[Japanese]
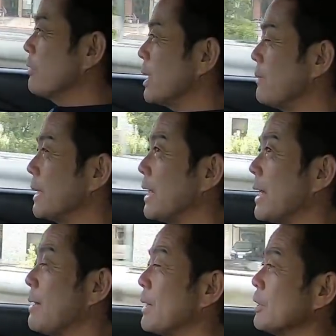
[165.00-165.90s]
と比べ
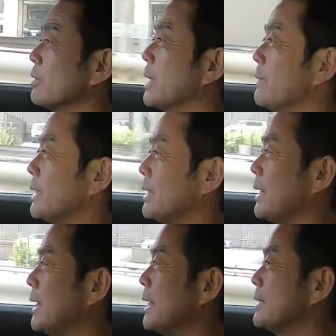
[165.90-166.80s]
てライバルと比べ
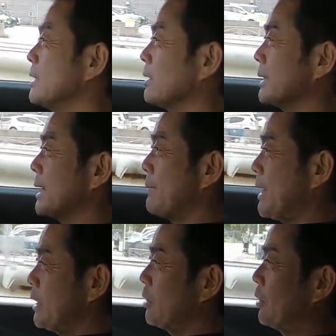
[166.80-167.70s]
てリアシートが
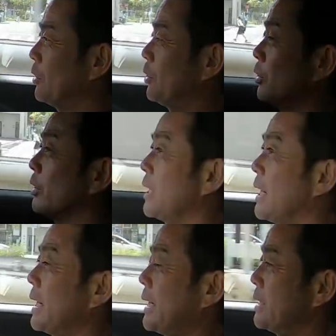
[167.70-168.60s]
狭いとうよう
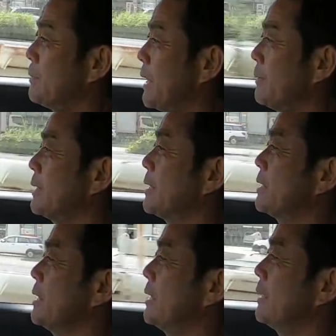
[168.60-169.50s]
な話もありまし
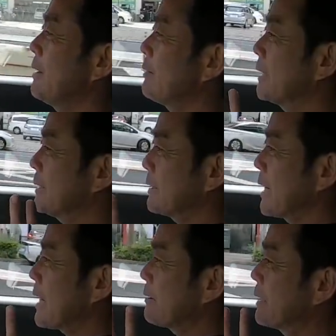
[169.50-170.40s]
たしなおかつ
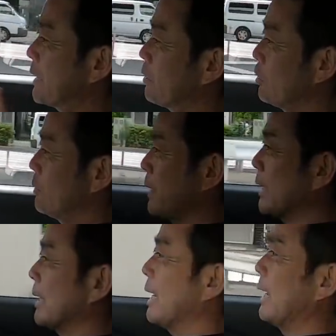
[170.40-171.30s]
価格がという
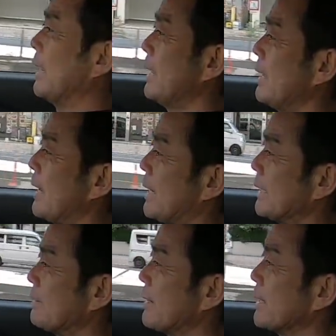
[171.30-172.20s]
面が
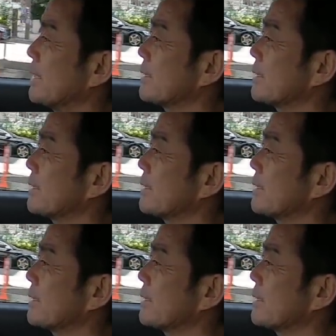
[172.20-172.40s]
あったわけ